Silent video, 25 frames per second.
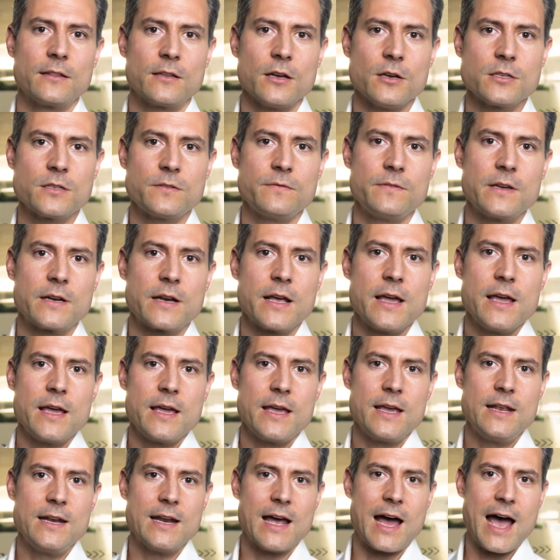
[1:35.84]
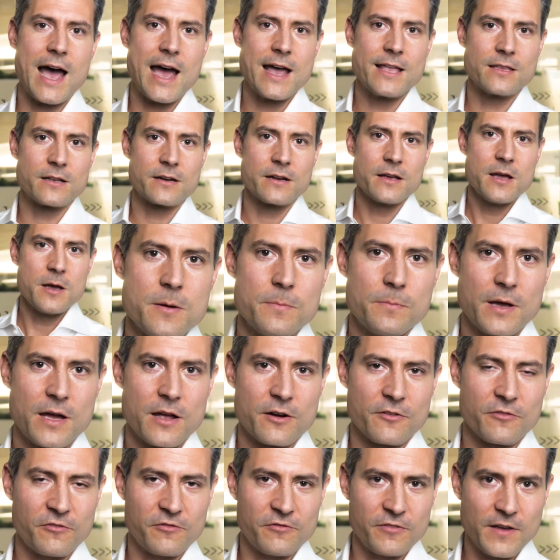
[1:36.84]
dass wir in einer
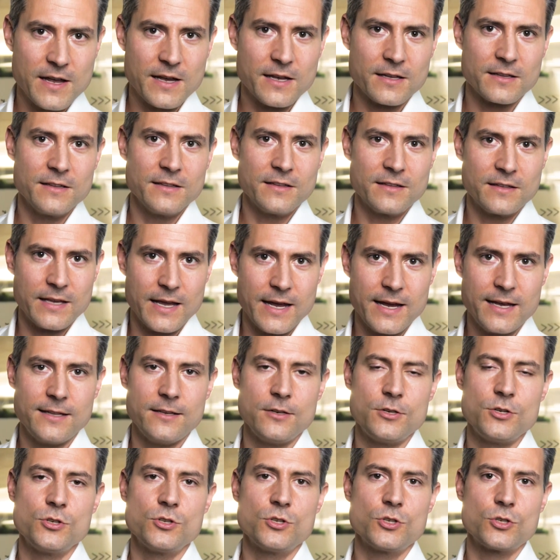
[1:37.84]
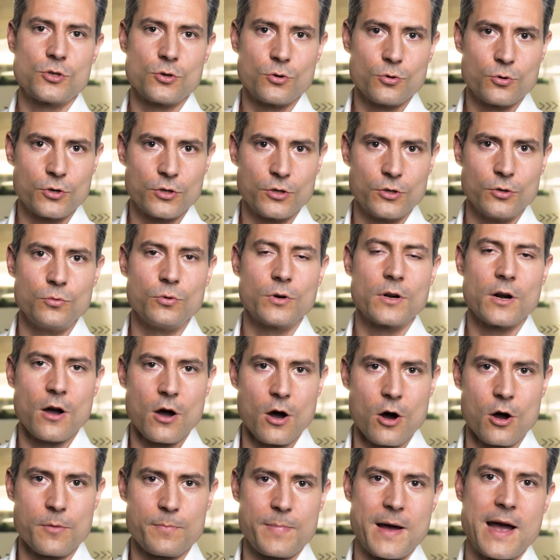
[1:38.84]
perfekten technischen Struktur
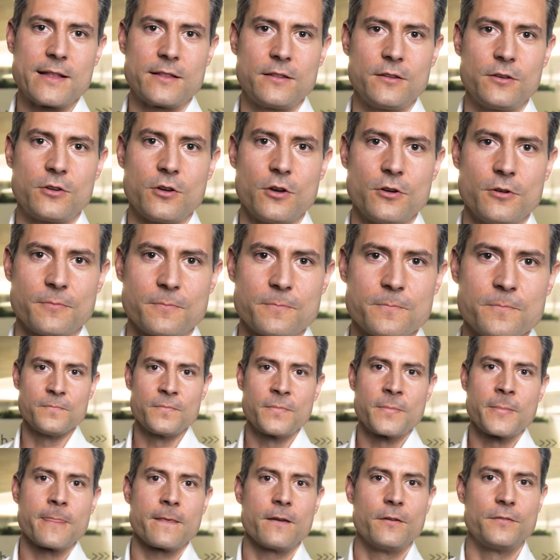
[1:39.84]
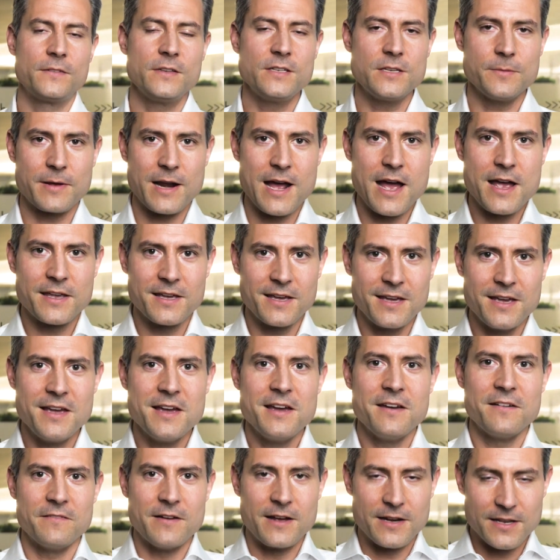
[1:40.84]
arbeiten können. Und diese Bereiche
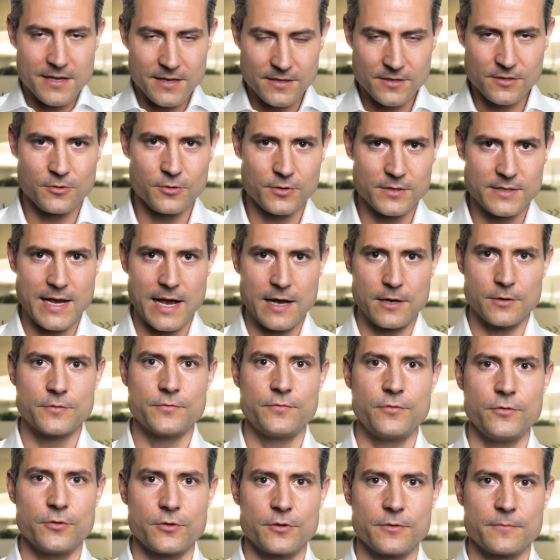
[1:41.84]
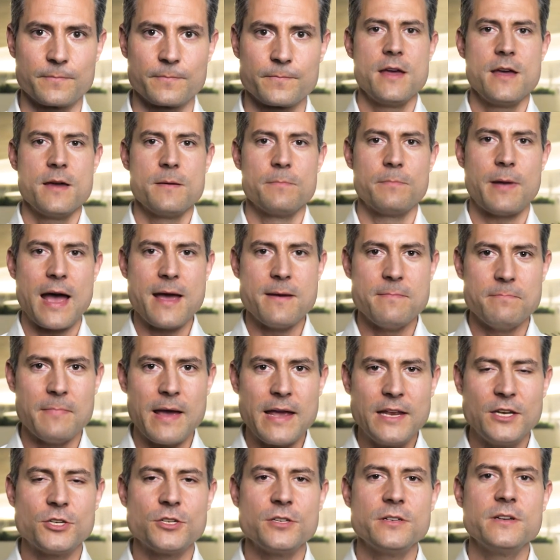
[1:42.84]
werde ich jetzt kurz ausführen. Beim
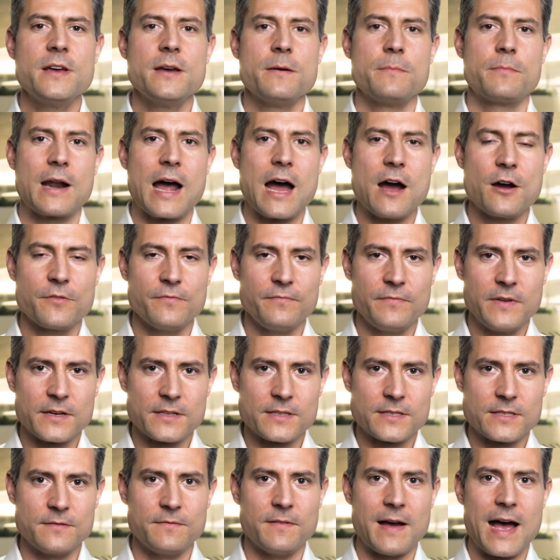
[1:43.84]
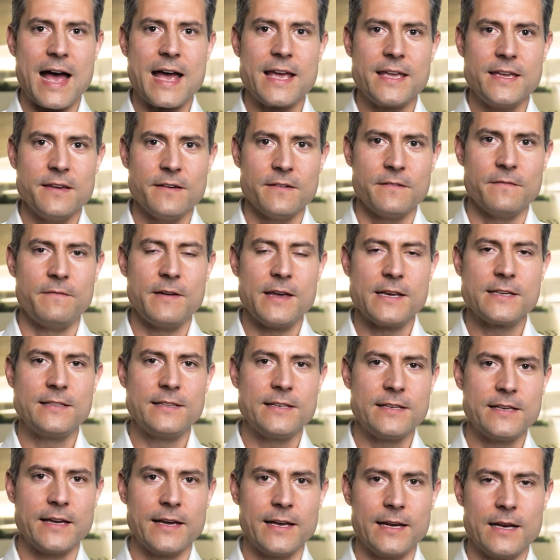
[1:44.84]
Menschen brauchen wir zwei
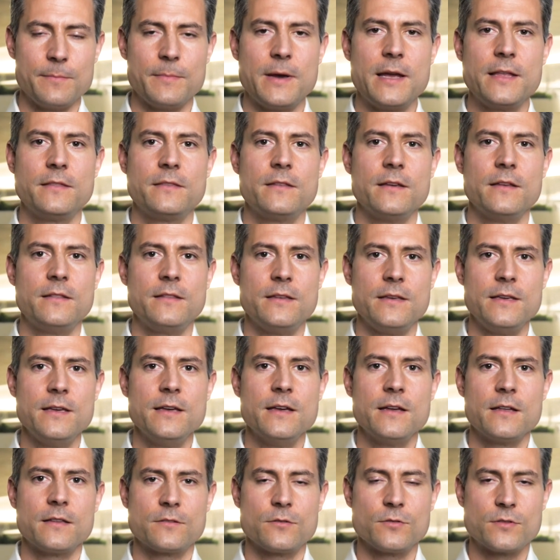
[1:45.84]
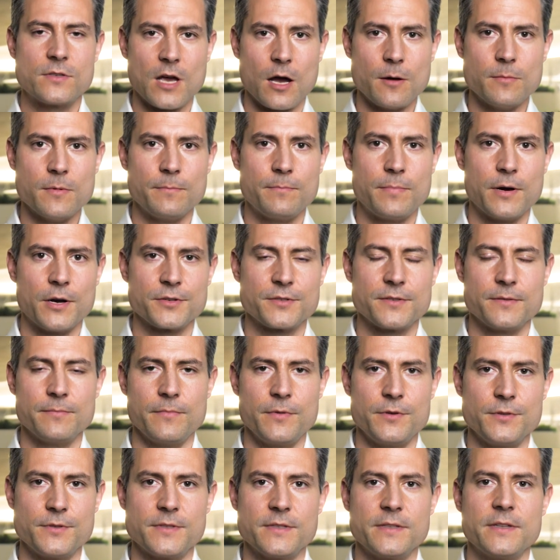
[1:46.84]
wesentliche Elemente, die zusammenpassen
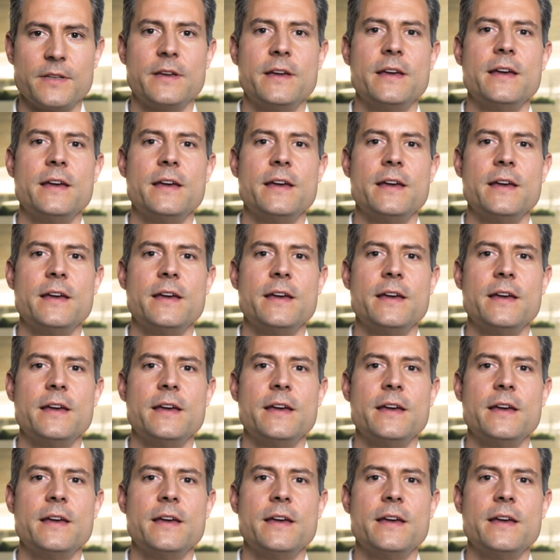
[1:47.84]
müssen.